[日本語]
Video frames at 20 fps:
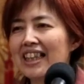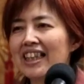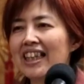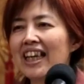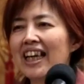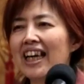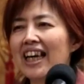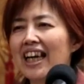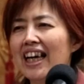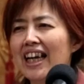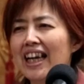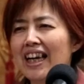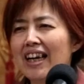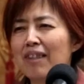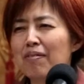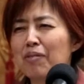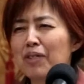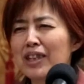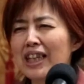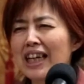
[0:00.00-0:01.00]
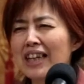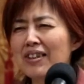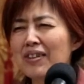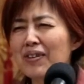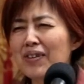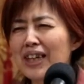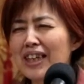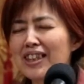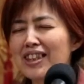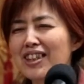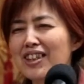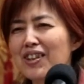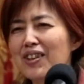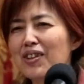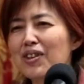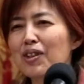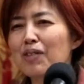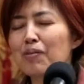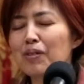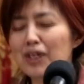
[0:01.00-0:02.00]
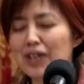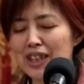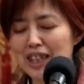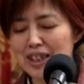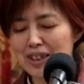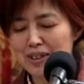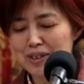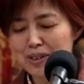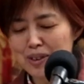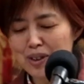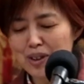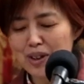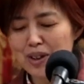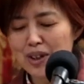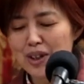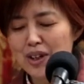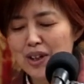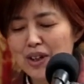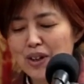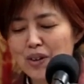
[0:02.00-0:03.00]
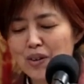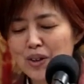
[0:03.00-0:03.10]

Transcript: でもう何とかしようと思っていると、